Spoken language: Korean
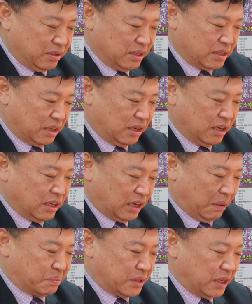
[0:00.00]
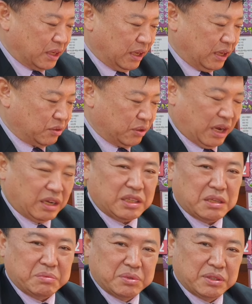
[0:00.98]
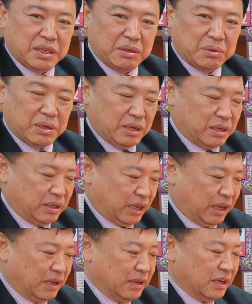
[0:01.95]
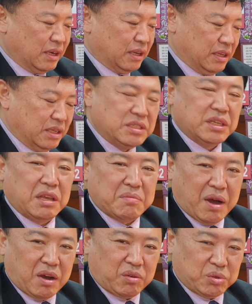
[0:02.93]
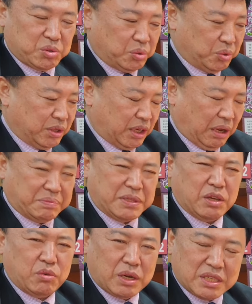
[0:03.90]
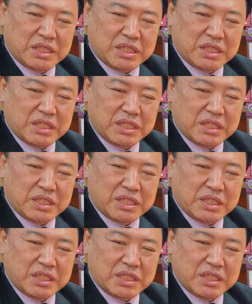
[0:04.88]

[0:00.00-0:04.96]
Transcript: 그래서 갑자기 또 양띠 분들이 원래 이렇게 인정이 많고 좋은데 갑자기 확